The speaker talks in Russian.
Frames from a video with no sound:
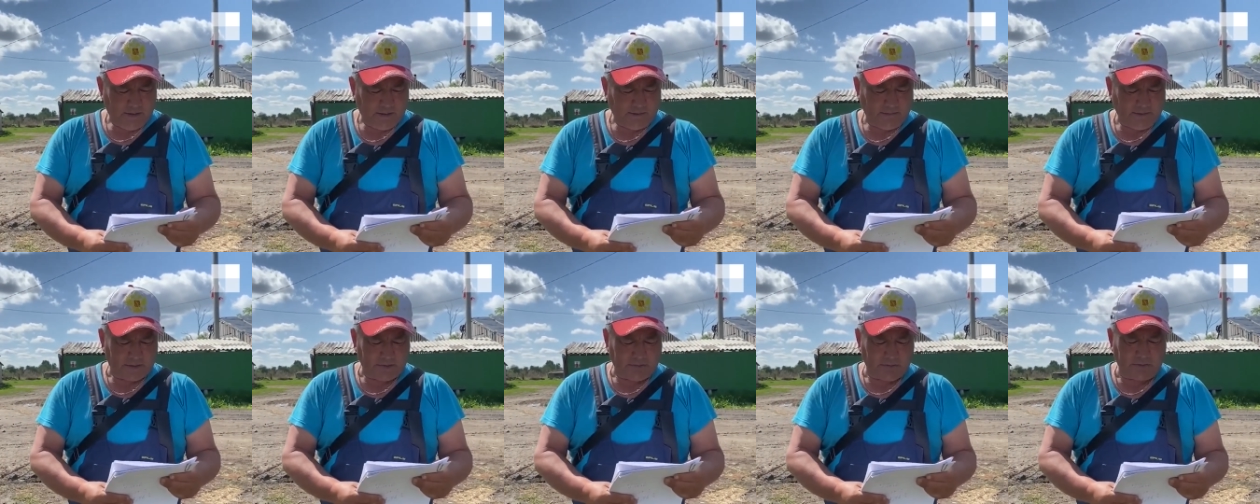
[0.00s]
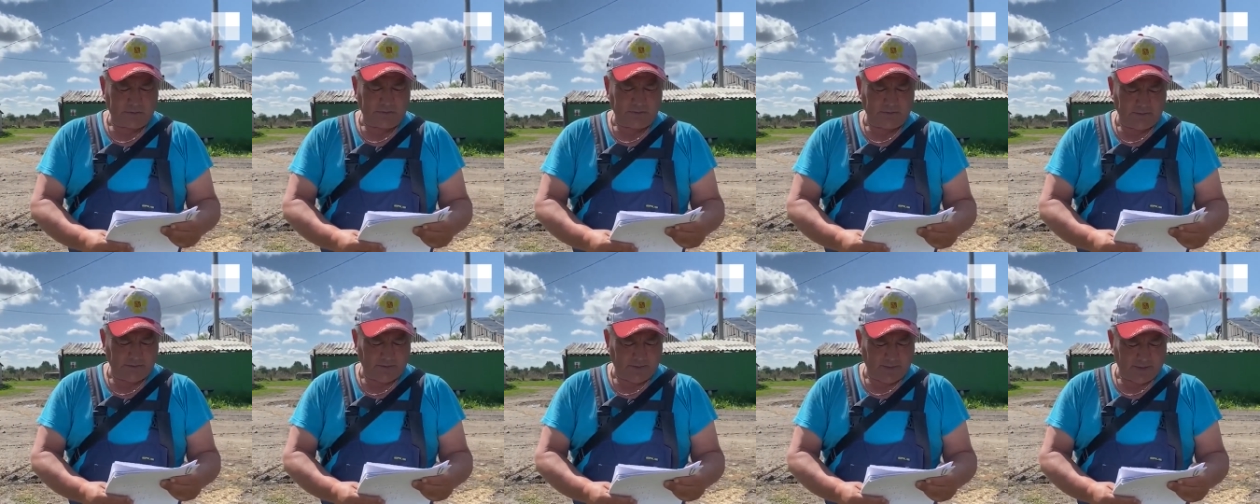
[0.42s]

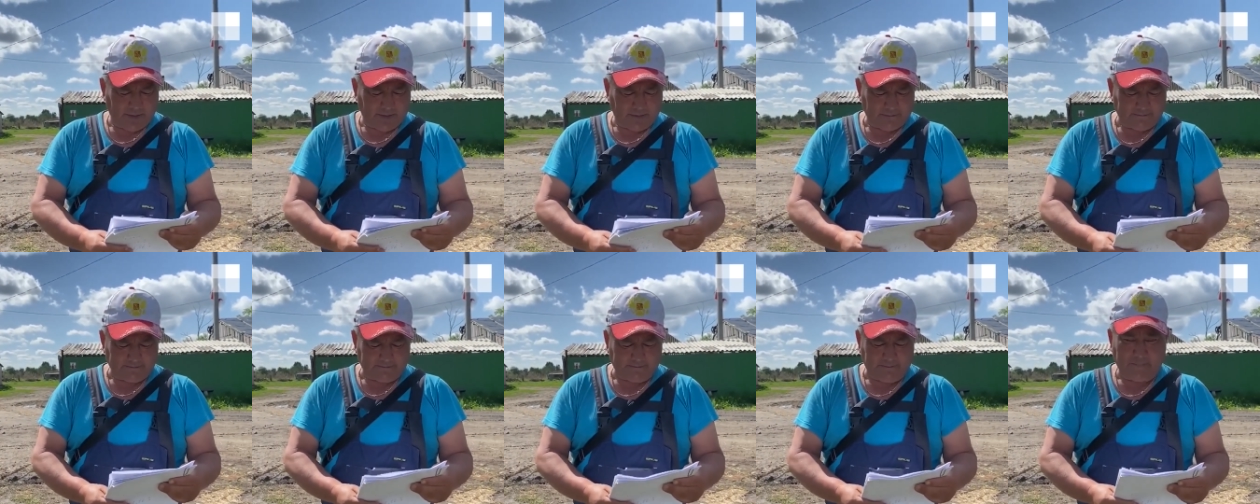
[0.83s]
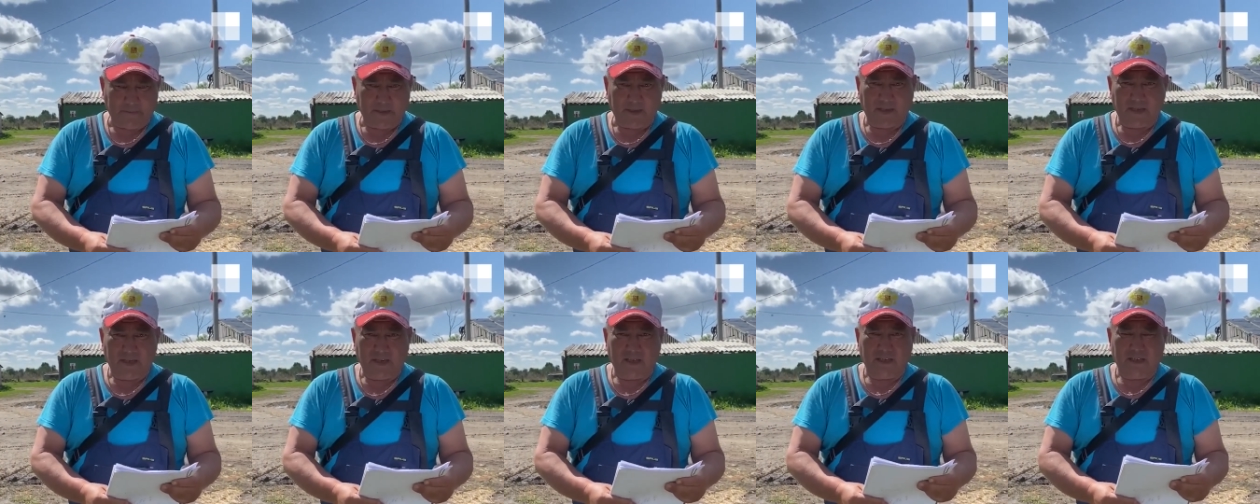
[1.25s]
24 января.
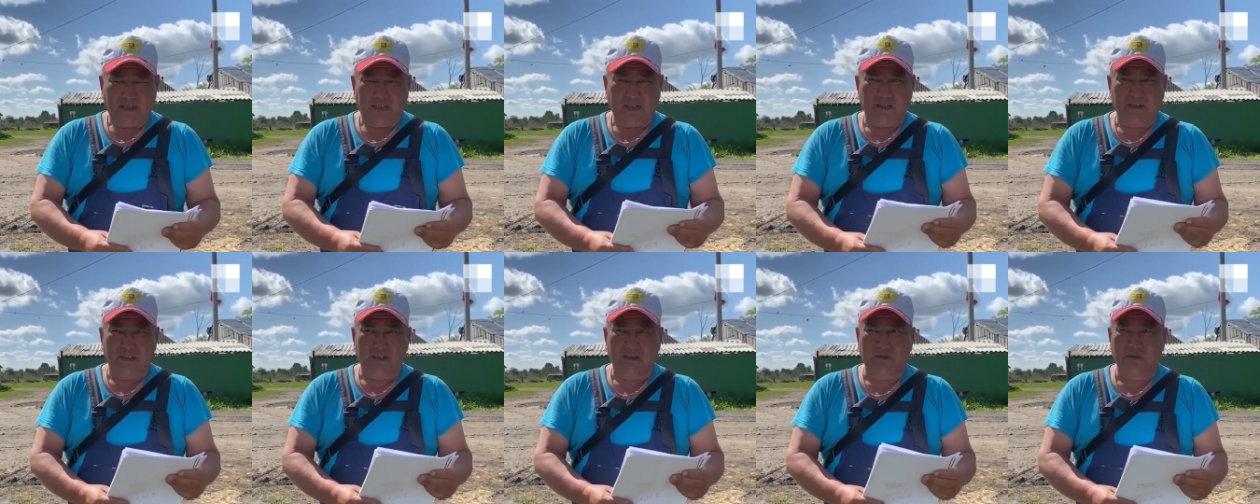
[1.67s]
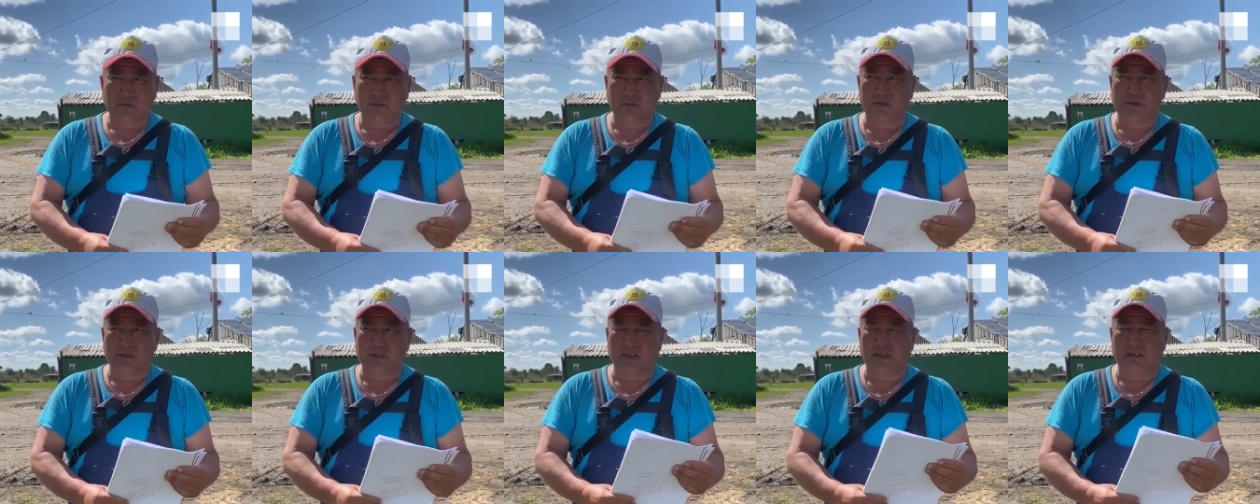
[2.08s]
Э,
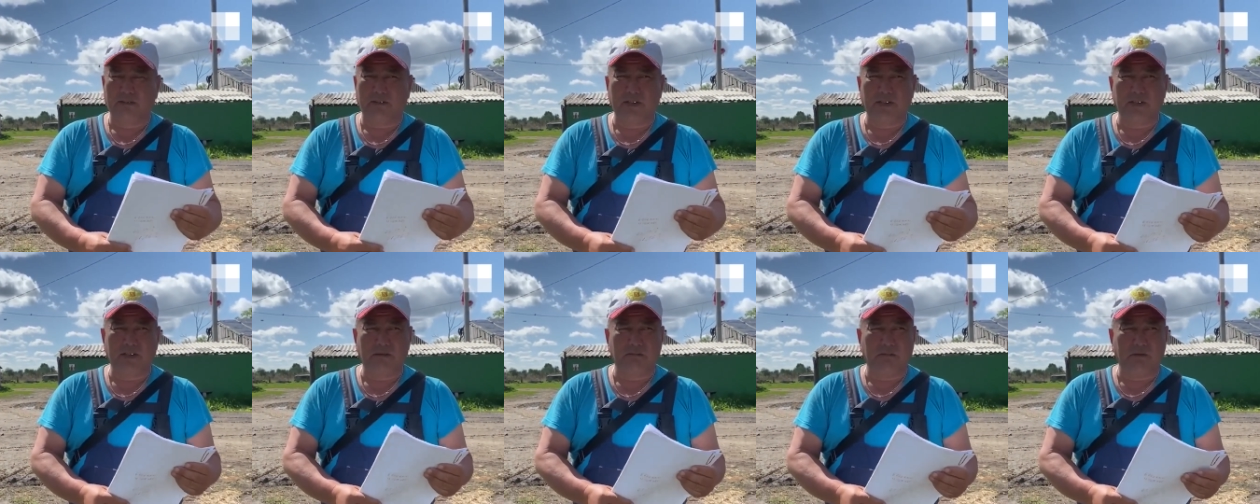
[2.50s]
суть заявления